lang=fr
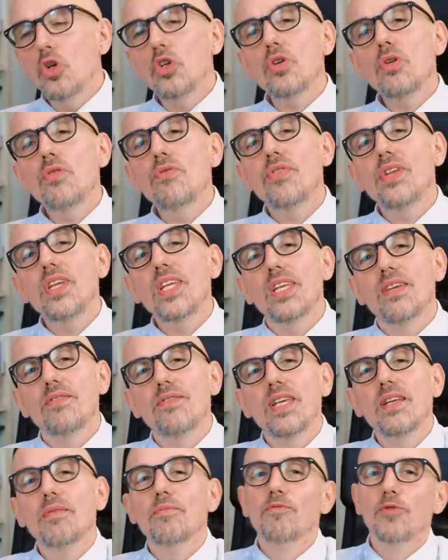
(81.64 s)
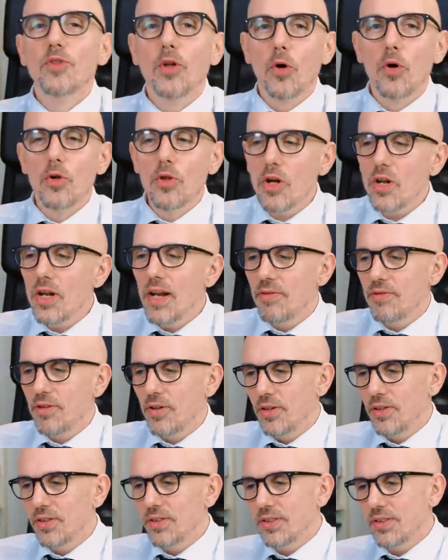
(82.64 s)
Une jeune fille qui vit dans le nord de la
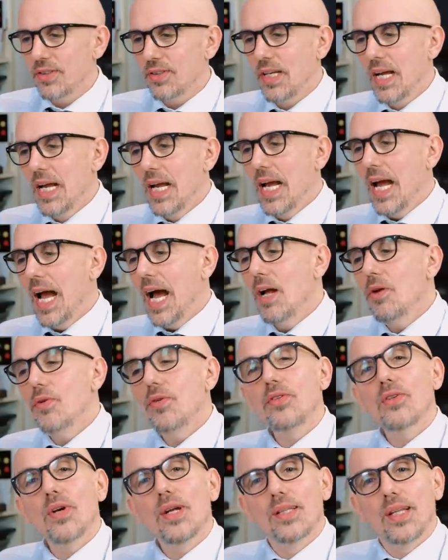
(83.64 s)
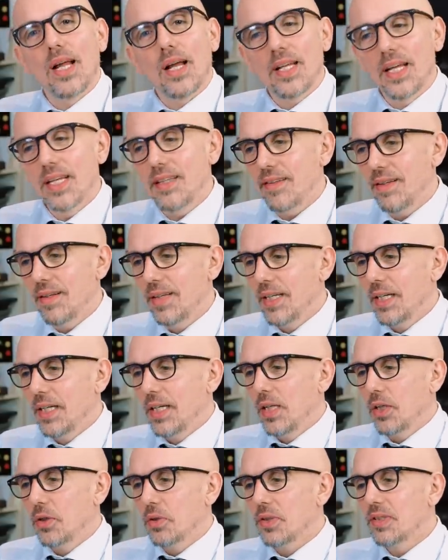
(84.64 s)
France a lu sur internet
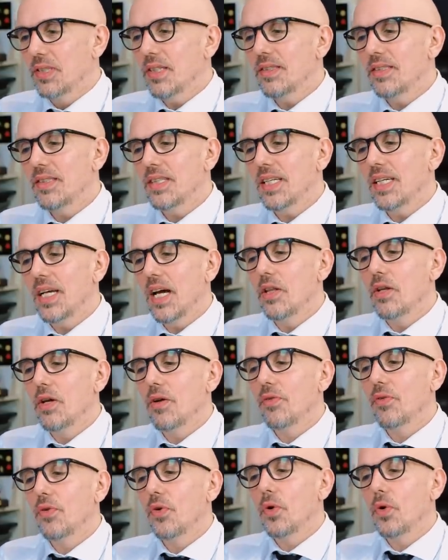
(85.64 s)
que s'insérer un œuf